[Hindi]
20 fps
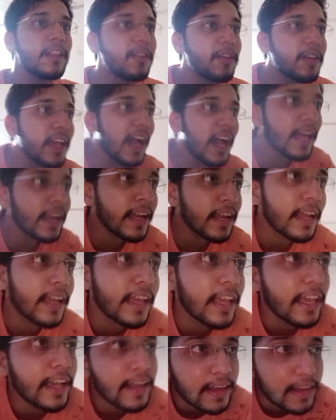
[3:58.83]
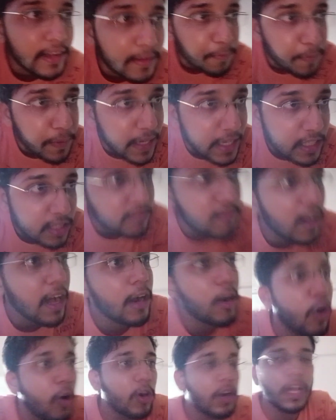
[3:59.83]
तो यार एक पीस वहाँ
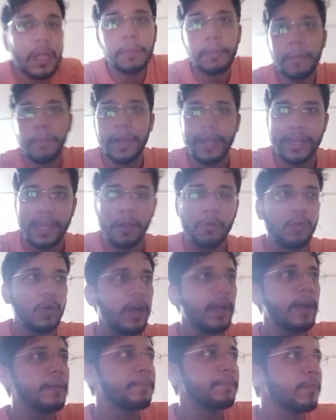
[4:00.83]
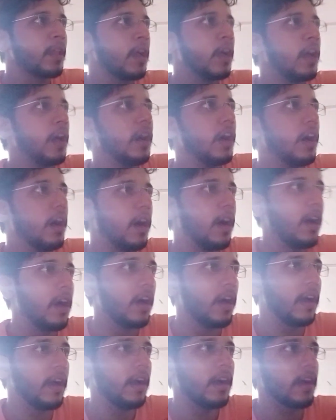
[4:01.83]
कॉर्नर पे बैठा हुआ
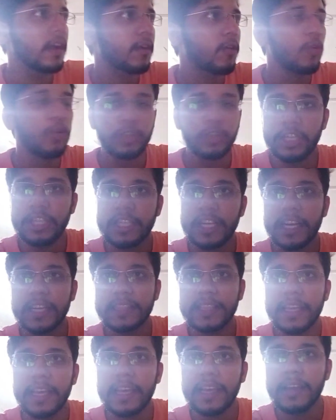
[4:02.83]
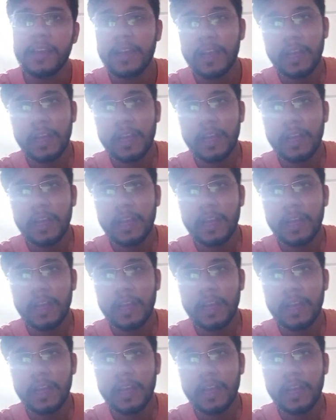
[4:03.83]
आ, कोशिश करते हैं